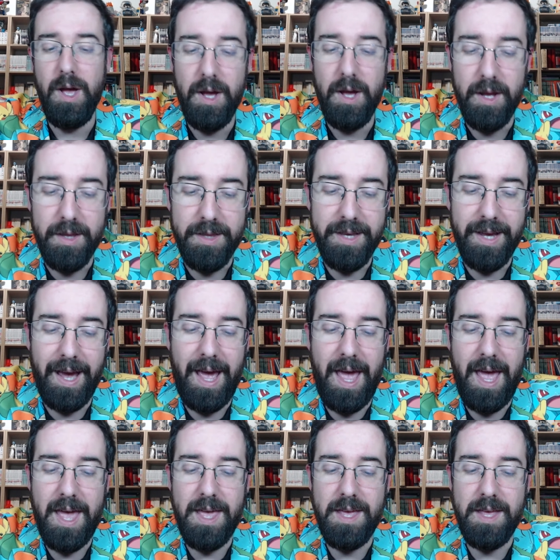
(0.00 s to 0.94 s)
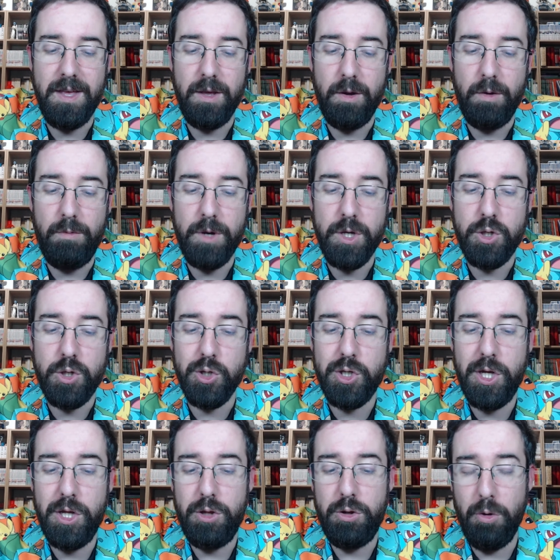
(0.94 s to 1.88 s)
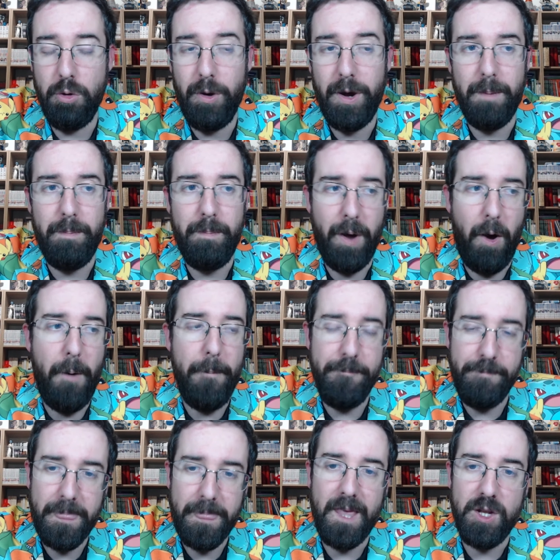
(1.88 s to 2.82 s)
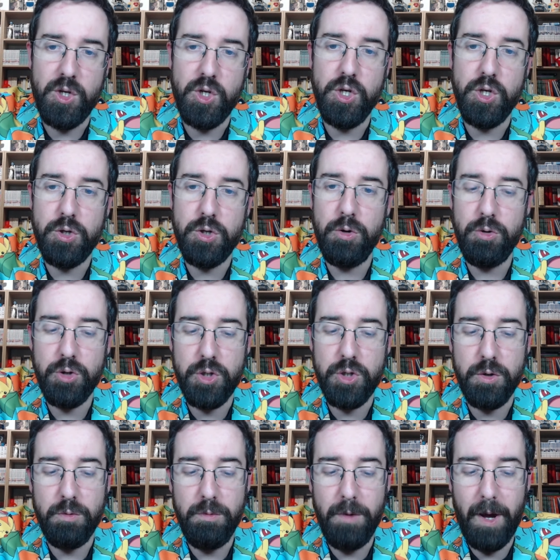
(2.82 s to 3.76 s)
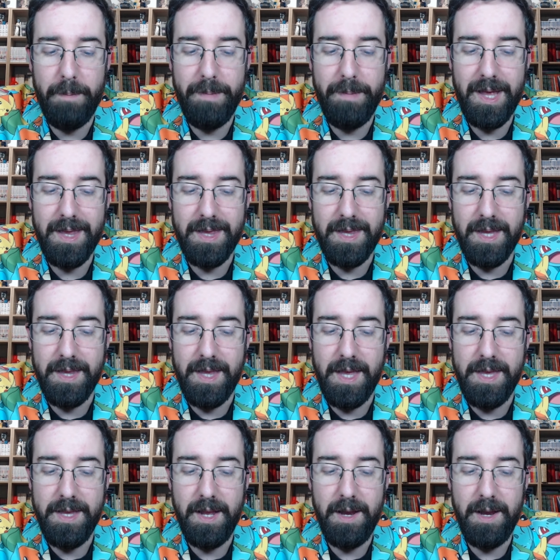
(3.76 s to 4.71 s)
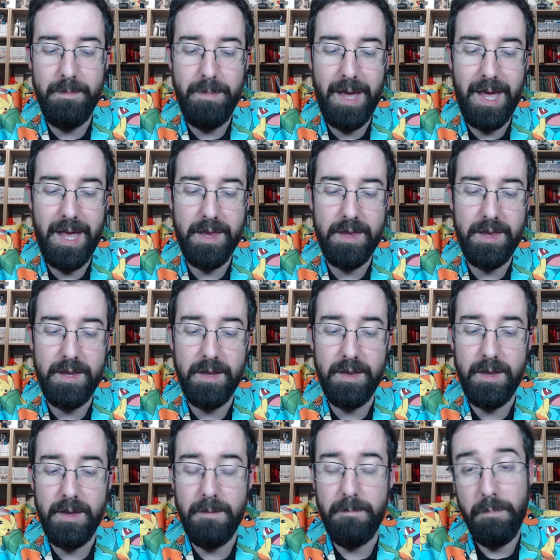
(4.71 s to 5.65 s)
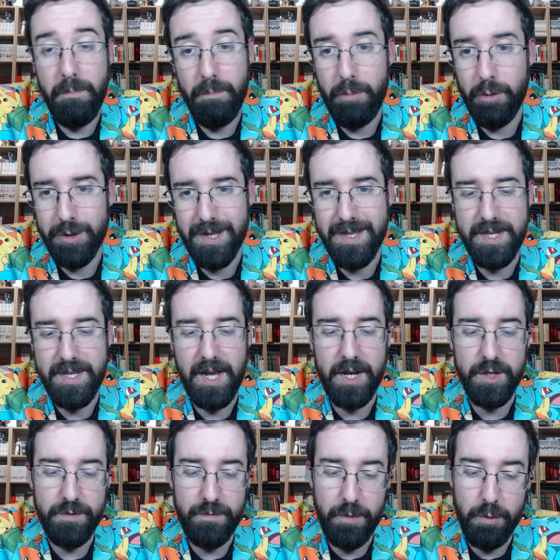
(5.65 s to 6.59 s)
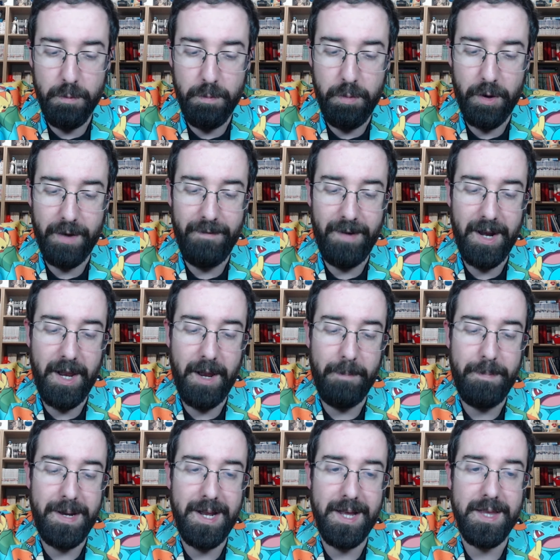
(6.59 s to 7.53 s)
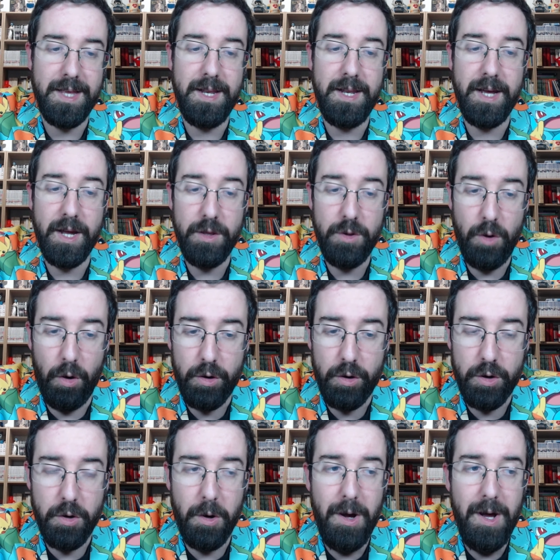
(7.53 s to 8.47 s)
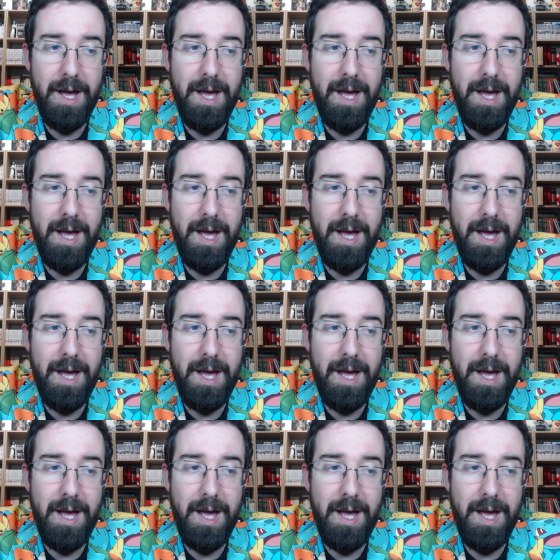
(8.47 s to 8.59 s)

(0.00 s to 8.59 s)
eh, direi in questo settore, però ci sono sicuramente degli elementi di potenziale sviluppo che vale la pena tenere d'occhio,